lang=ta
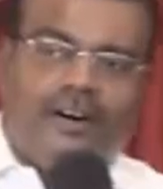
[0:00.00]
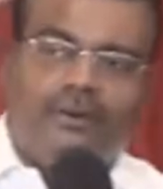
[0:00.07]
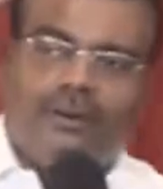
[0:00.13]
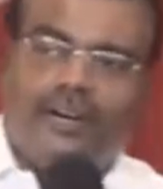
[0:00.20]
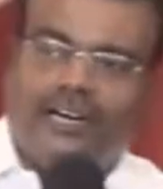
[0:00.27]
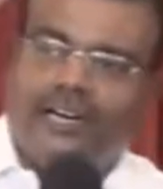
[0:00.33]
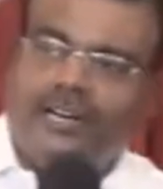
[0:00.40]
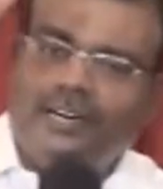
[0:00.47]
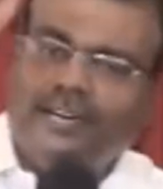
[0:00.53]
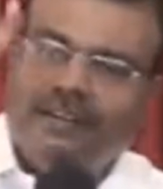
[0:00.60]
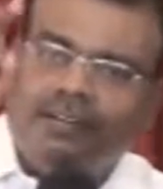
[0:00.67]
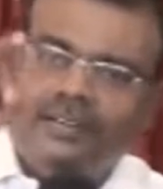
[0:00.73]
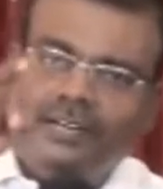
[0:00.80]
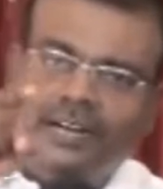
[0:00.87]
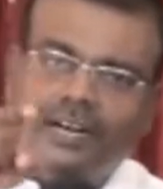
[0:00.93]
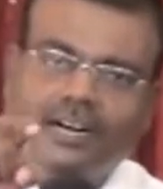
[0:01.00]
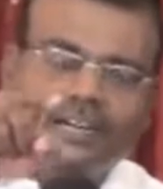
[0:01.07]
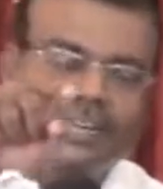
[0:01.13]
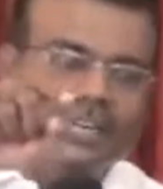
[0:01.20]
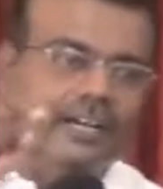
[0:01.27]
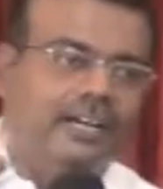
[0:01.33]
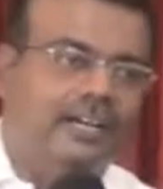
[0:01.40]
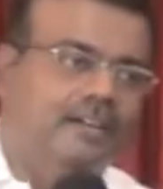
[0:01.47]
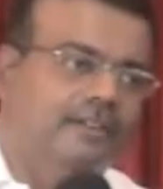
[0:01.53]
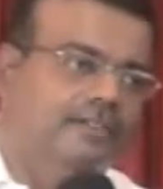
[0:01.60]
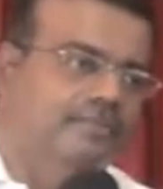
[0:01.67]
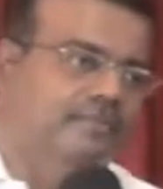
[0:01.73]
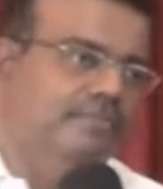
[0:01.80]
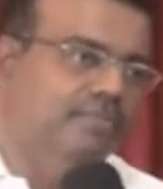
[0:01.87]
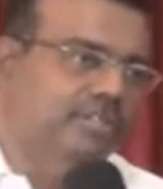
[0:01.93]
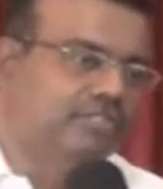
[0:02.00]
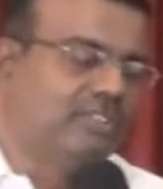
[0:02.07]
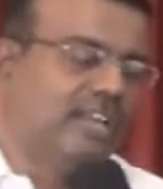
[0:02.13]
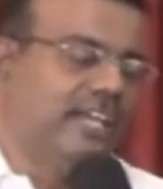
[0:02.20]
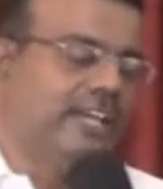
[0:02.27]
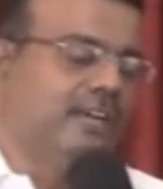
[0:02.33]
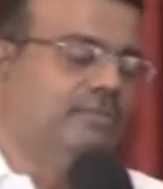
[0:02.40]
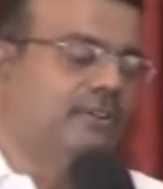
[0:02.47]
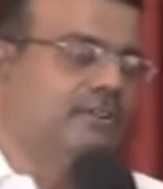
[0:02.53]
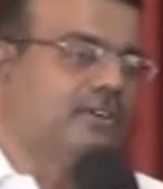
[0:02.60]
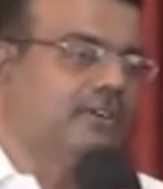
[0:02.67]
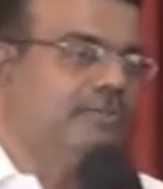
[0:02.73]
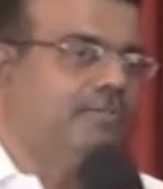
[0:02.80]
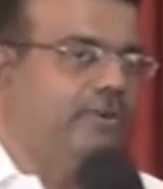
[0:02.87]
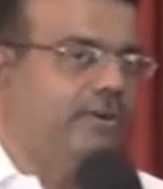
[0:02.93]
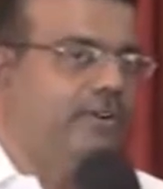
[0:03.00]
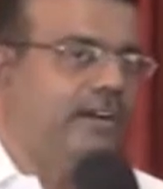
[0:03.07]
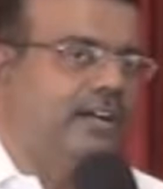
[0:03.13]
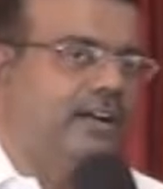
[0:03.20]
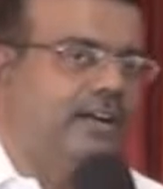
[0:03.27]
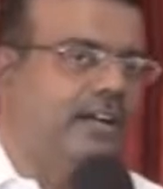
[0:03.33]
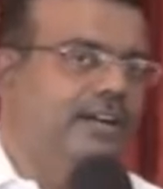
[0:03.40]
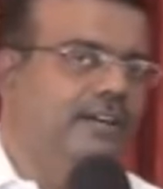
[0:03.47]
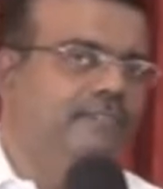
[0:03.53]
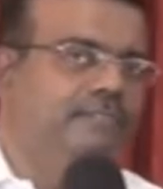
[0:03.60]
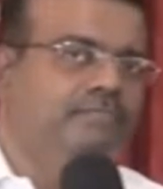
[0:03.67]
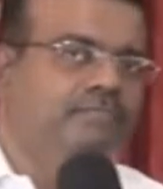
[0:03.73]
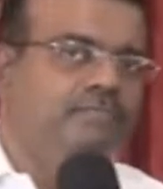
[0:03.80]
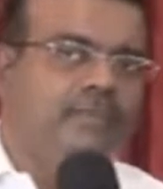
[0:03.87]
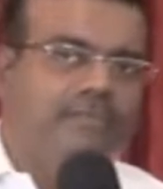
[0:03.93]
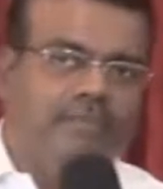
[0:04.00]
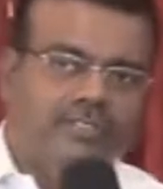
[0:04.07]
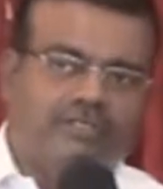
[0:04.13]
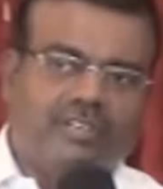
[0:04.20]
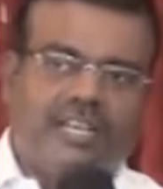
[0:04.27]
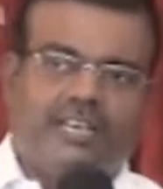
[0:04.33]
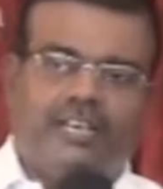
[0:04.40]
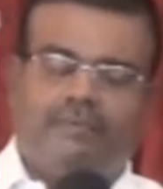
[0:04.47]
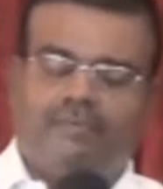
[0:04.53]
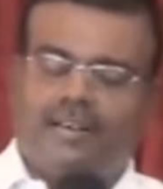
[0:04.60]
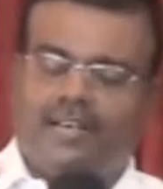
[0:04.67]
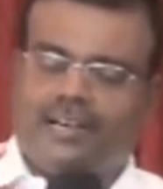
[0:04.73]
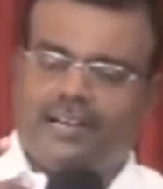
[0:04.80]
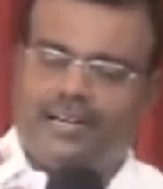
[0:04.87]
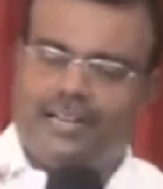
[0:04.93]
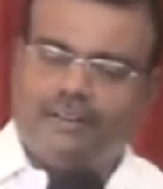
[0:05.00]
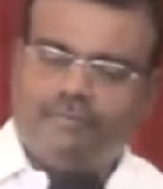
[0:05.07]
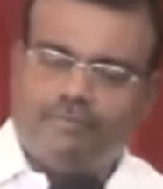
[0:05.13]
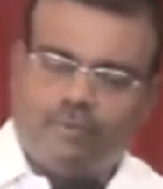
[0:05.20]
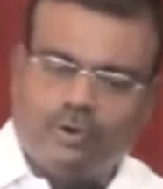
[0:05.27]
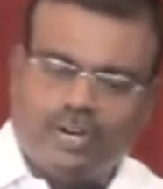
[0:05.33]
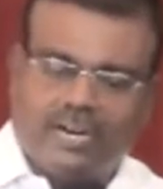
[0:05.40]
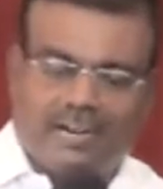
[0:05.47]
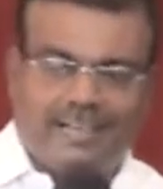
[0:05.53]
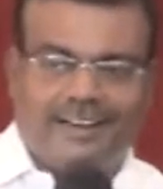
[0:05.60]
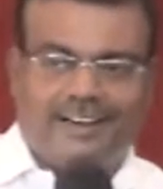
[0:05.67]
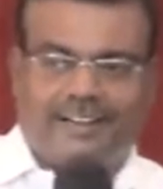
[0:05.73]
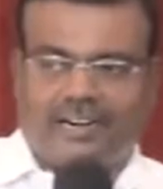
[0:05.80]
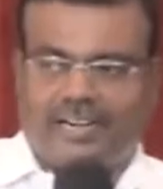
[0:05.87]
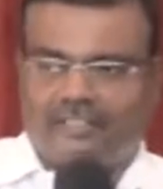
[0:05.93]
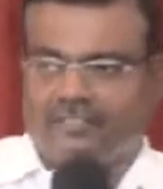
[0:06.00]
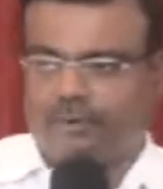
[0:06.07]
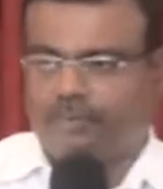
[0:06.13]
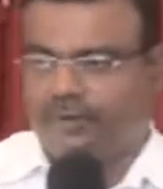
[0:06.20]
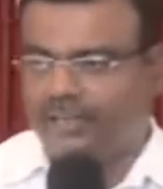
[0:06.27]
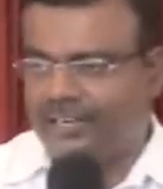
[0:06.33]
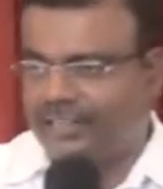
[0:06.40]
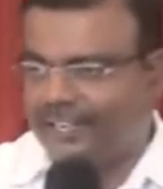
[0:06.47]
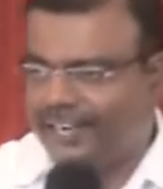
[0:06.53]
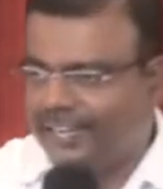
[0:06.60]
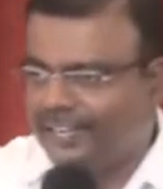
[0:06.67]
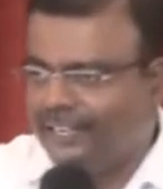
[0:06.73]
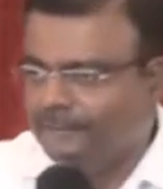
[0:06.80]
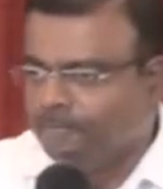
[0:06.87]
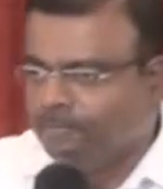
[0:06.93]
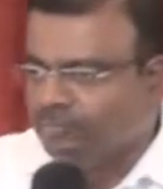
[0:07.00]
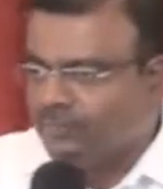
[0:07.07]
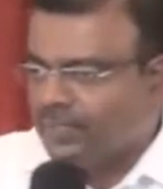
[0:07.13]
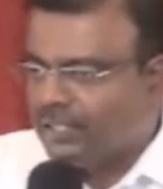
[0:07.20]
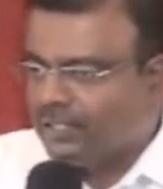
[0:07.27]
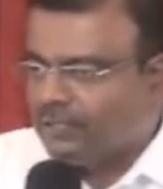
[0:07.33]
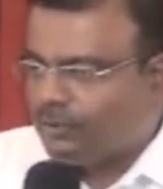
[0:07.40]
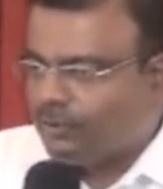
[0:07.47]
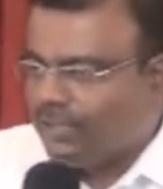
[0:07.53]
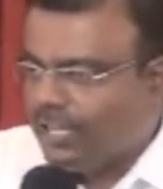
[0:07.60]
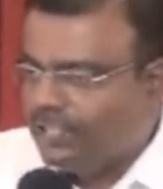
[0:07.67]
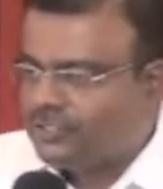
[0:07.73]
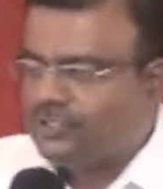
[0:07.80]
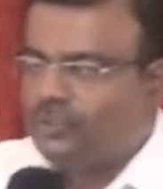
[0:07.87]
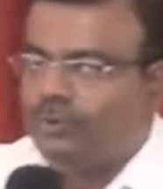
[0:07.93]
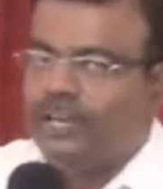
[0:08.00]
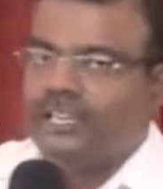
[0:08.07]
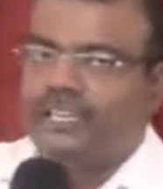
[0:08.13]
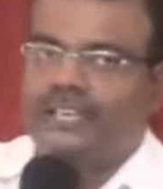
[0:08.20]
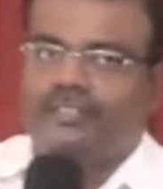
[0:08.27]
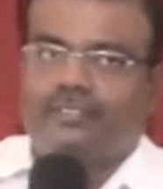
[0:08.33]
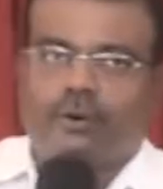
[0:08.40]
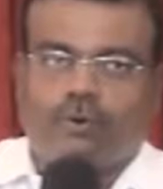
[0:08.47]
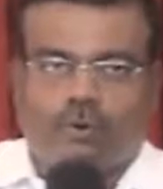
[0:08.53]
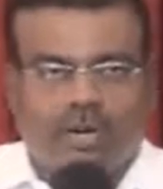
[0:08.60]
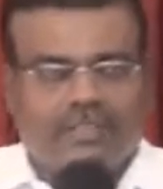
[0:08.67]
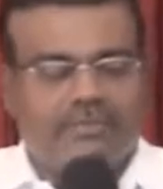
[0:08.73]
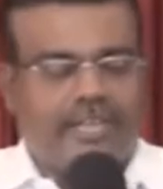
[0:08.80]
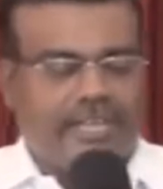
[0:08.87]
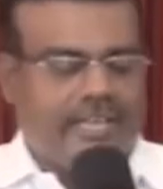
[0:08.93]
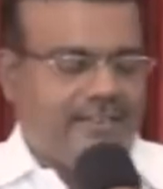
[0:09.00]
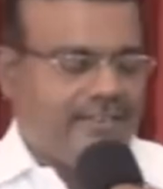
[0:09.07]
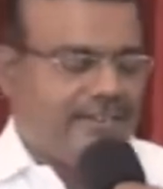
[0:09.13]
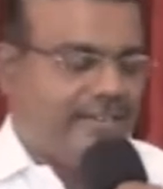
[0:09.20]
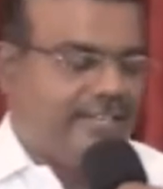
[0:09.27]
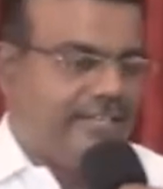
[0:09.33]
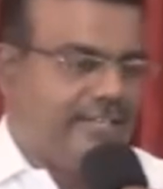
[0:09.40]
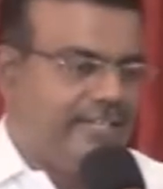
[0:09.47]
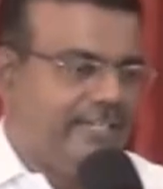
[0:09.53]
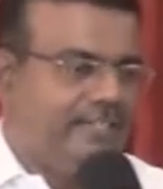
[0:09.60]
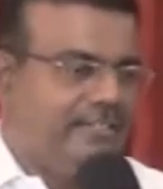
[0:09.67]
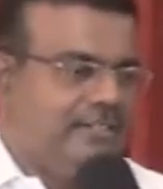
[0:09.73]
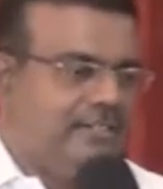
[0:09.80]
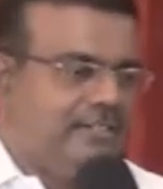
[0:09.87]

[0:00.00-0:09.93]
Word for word: அவங்க அங்கே பெத்லகேமுக்கு போகிறாங்க பெத்லகேமில் அங்கே முன்னணையில் கிடத்தப்பட்டிருக்கிற இயேசுவாகி அந்த குழந்தையை கண்டு